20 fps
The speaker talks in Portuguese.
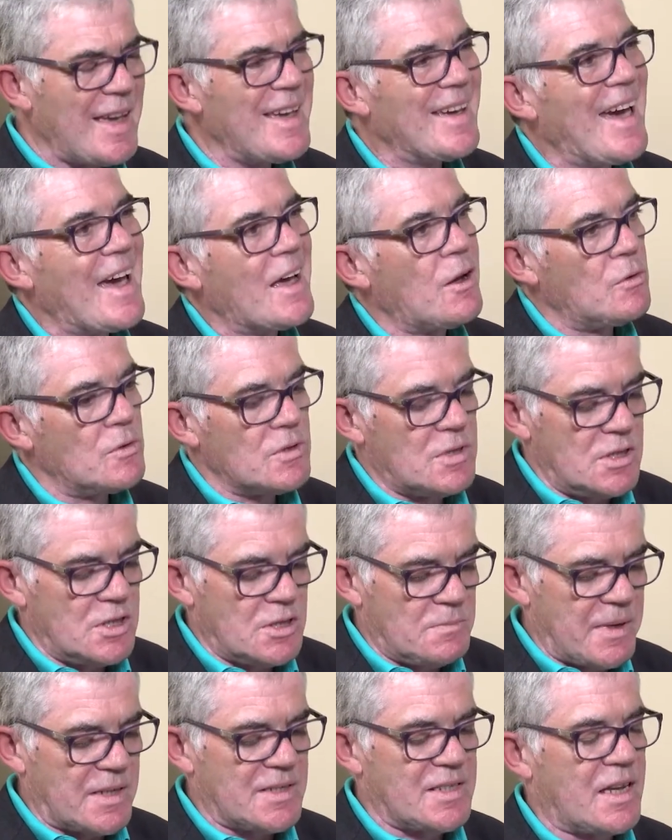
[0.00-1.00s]
Em que é que
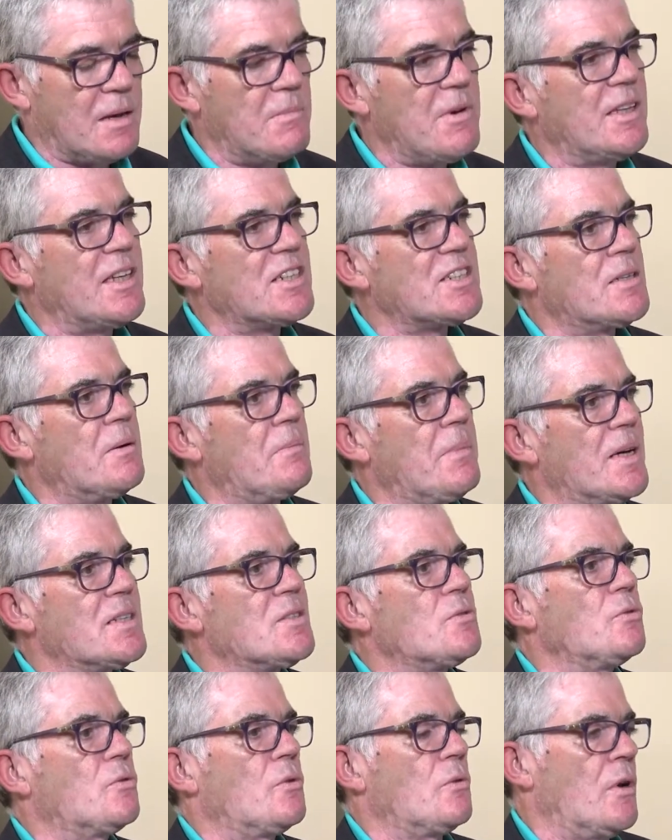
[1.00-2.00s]
consiste basicamente esta
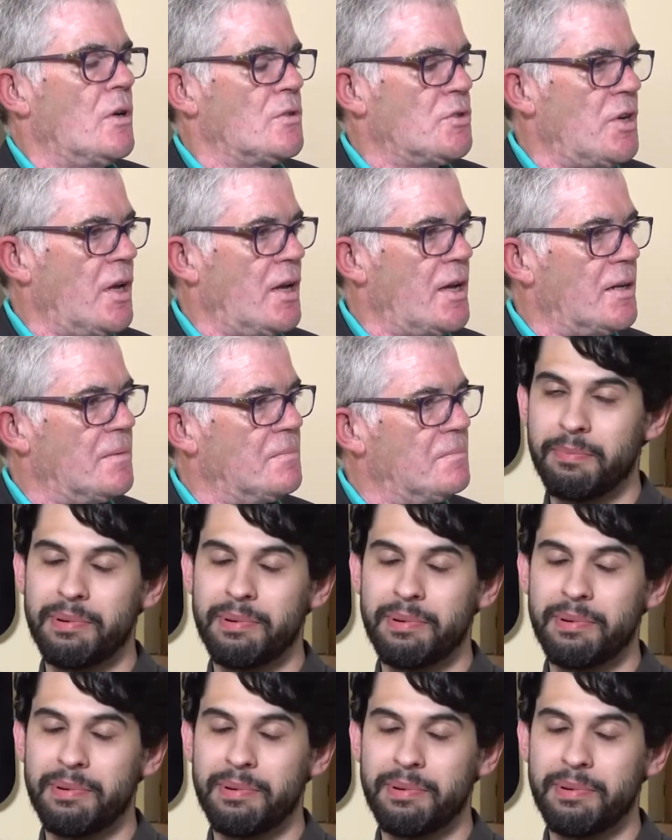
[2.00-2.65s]
base ontológica?